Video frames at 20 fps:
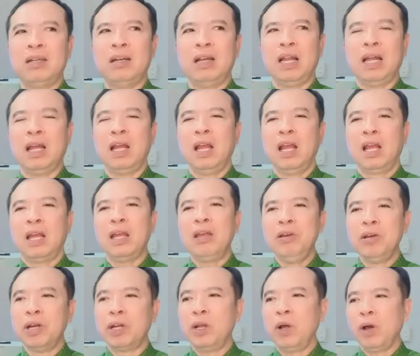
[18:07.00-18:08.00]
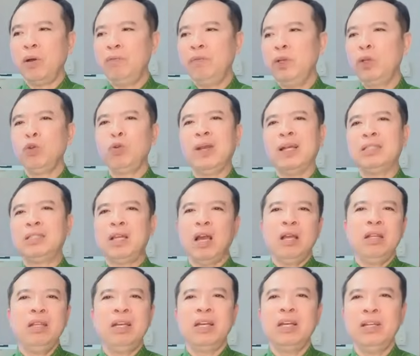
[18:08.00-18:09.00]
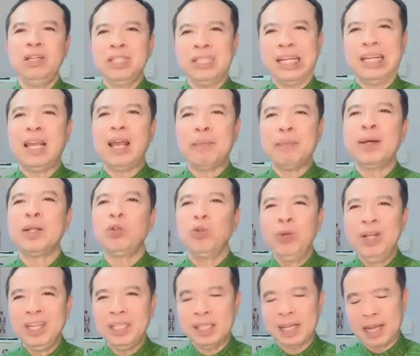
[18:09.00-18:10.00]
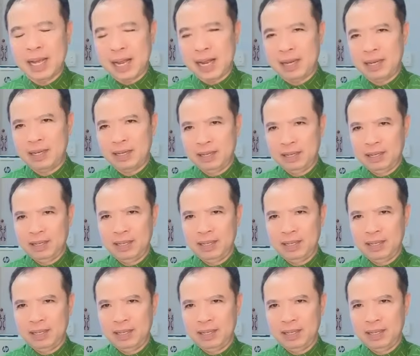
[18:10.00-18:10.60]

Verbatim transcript: thật sự là cái người đó ví dụ là chơi những cái đứa xì ke ma túy chẳng hạn